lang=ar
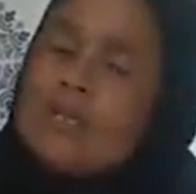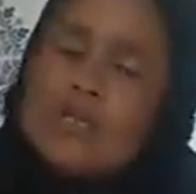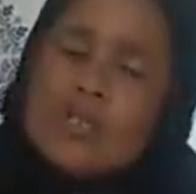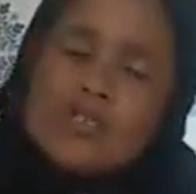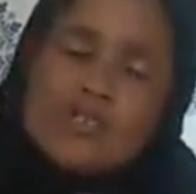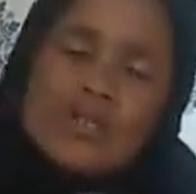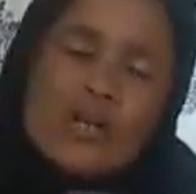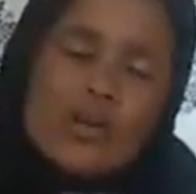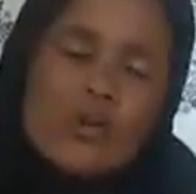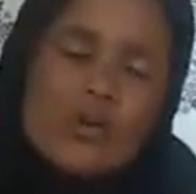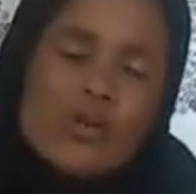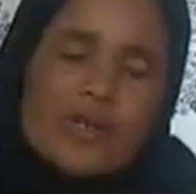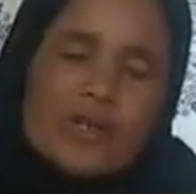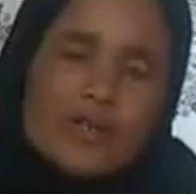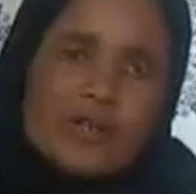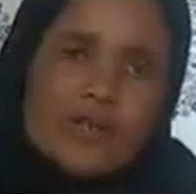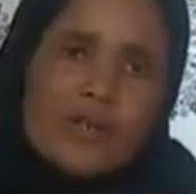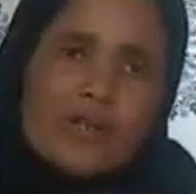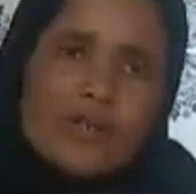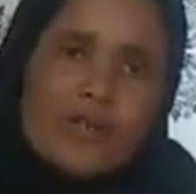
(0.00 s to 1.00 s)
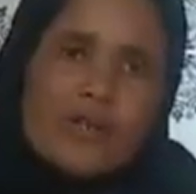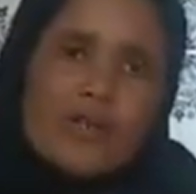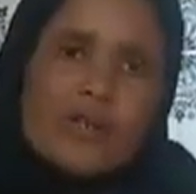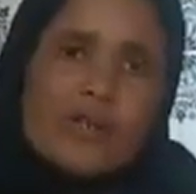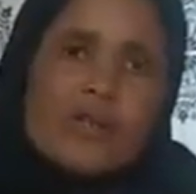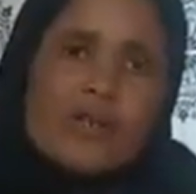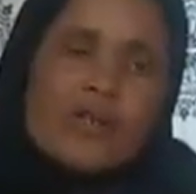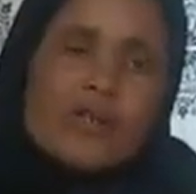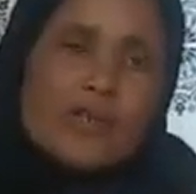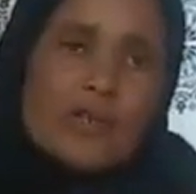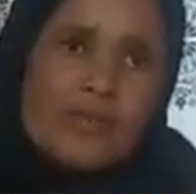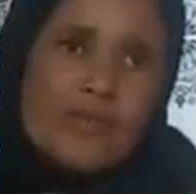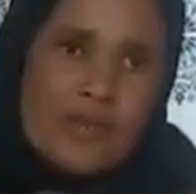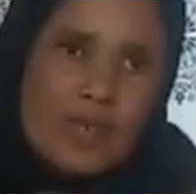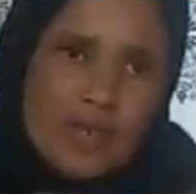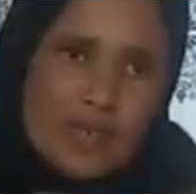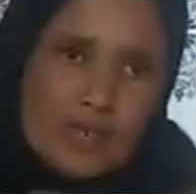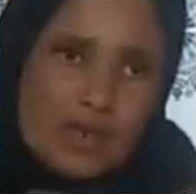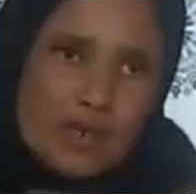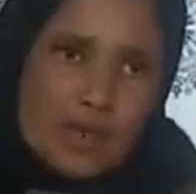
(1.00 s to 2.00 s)
نيشا القنيطره نعم صافي
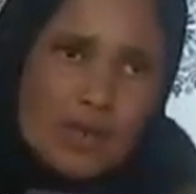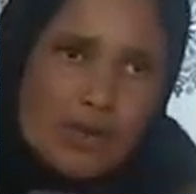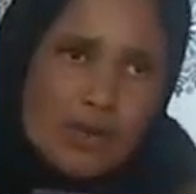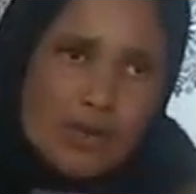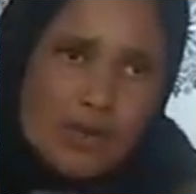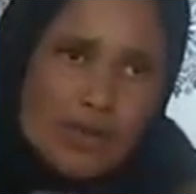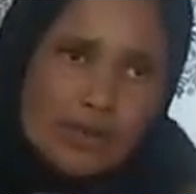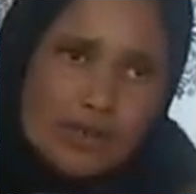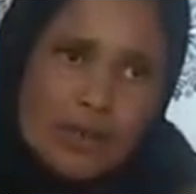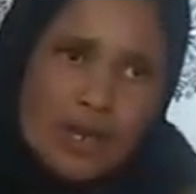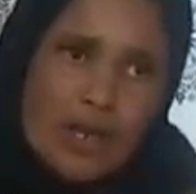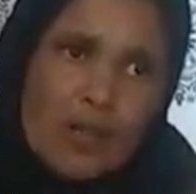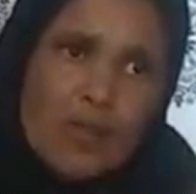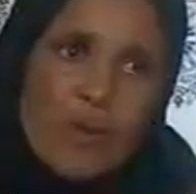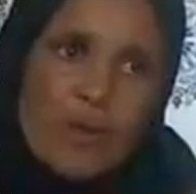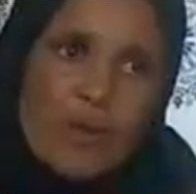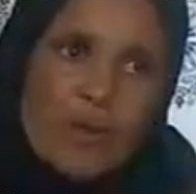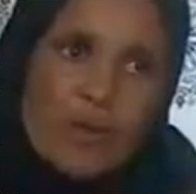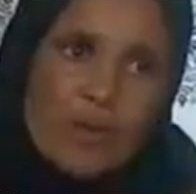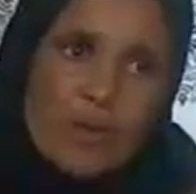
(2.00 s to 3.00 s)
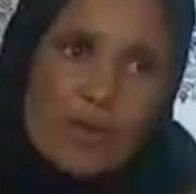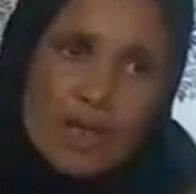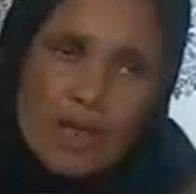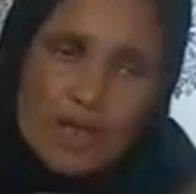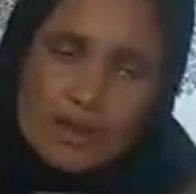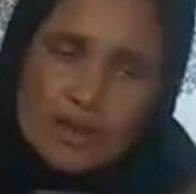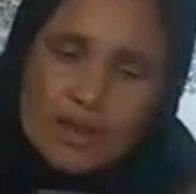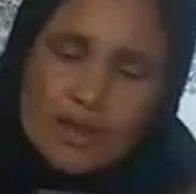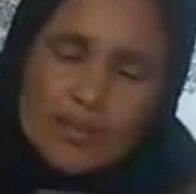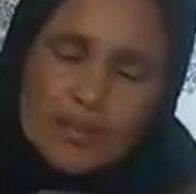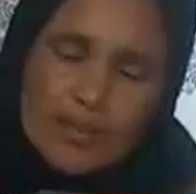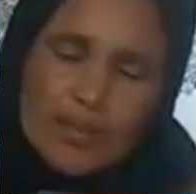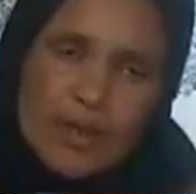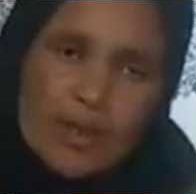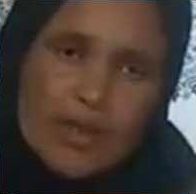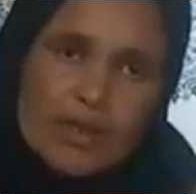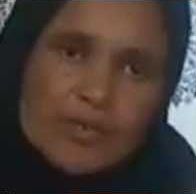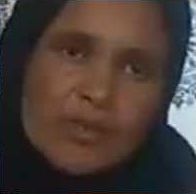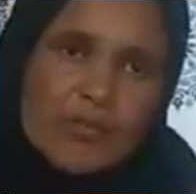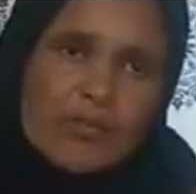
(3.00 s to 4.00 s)
لحقنا القنيطره بلاوي
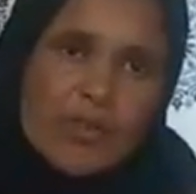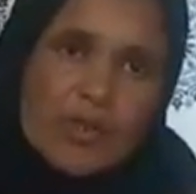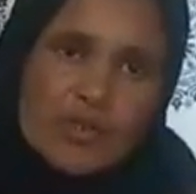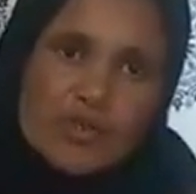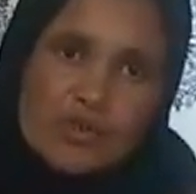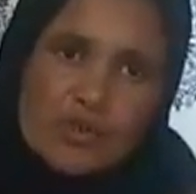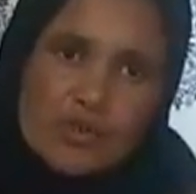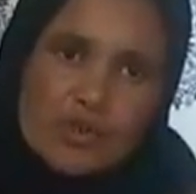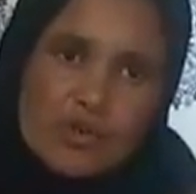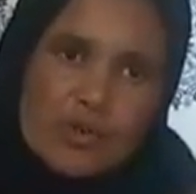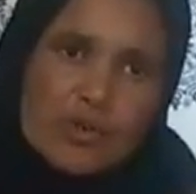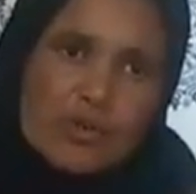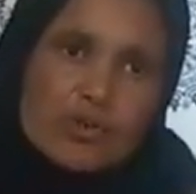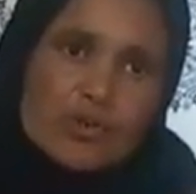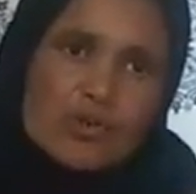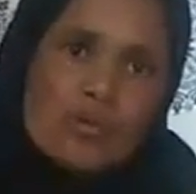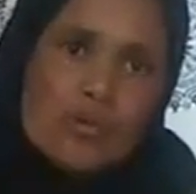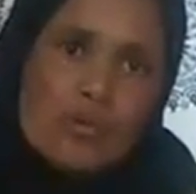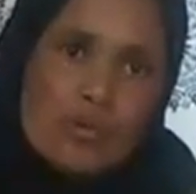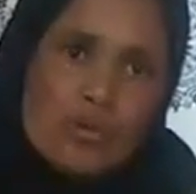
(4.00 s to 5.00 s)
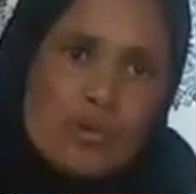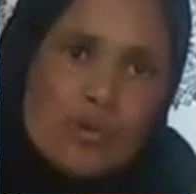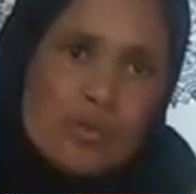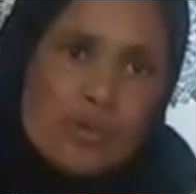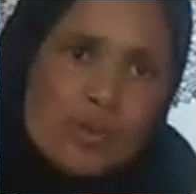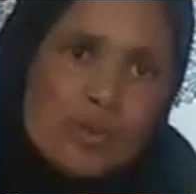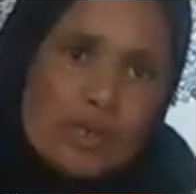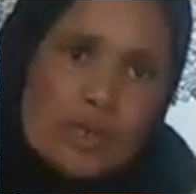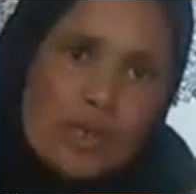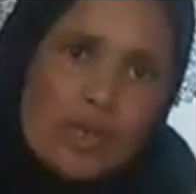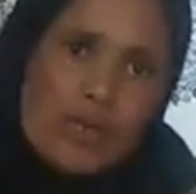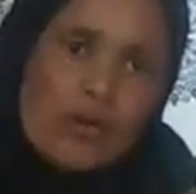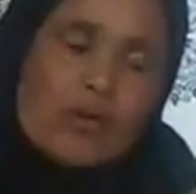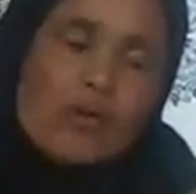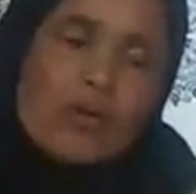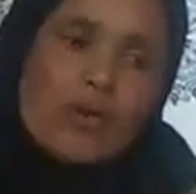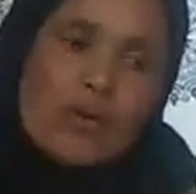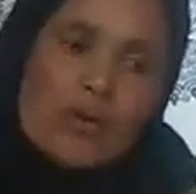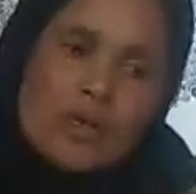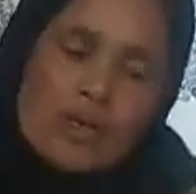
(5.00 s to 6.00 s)
الاطباء تما شدوه رجعوا له الركبه
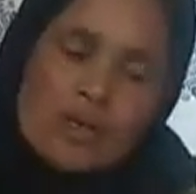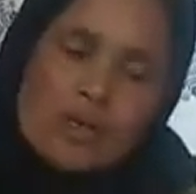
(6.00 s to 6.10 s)
ديالو